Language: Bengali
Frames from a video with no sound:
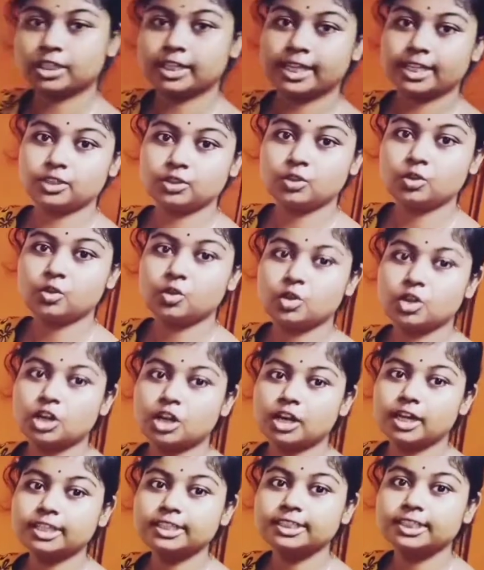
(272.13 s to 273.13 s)
হয় এত
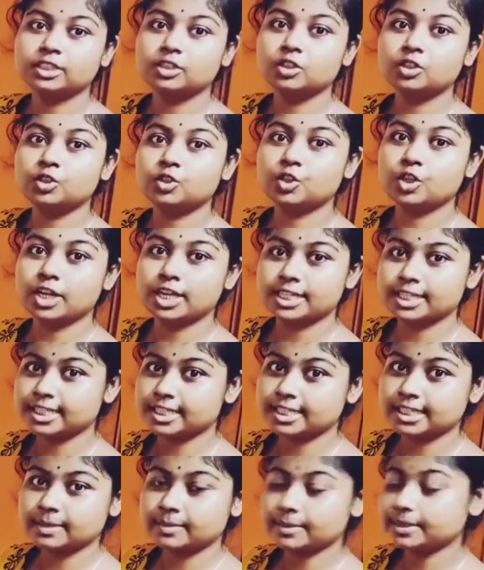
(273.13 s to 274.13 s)
নোংরা হয় যেগুলো ড্রয়ার
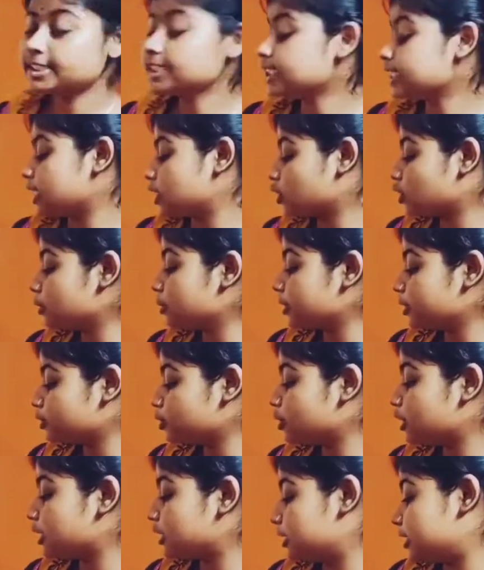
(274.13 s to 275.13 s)
সিস্টেম আছে সেরকম
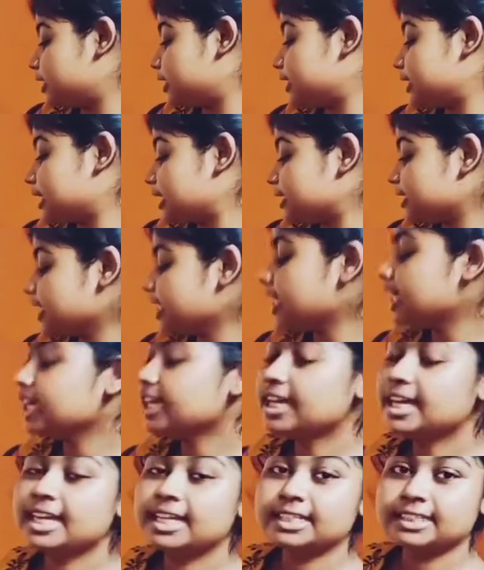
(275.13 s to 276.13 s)
কিছু নেওয়ার ইচ্ছা আছে
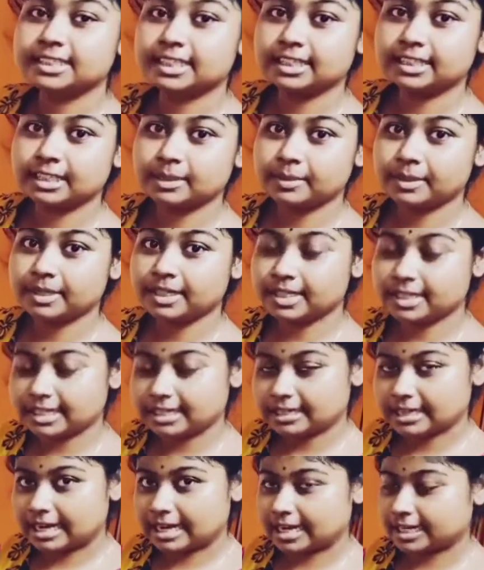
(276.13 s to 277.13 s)
যাতে মানে
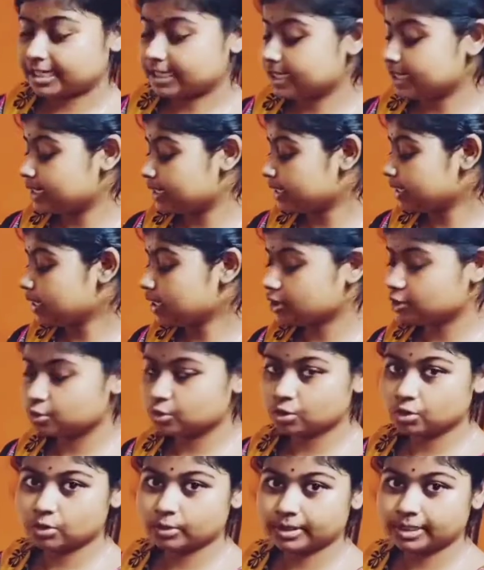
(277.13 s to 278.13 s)
আটকে রাখলে
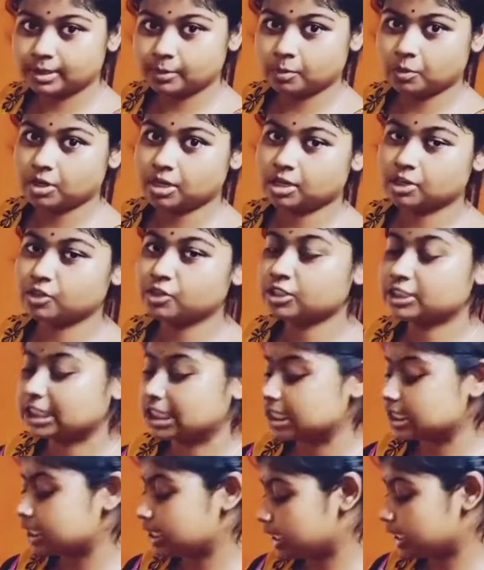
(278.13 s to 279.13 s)
ধুলোবালি পড়ার কোনো
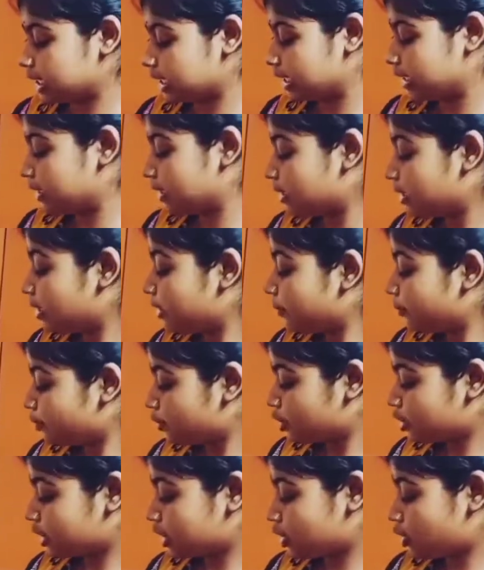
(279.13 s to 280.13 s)
চান্স থাকে না
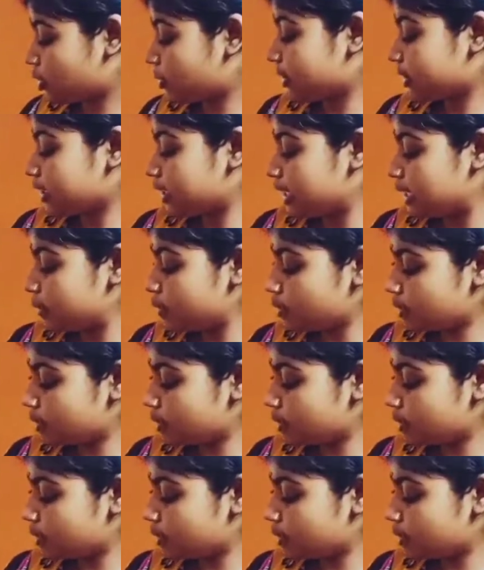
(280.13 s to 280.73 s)
তো সেরকম একটা নেবো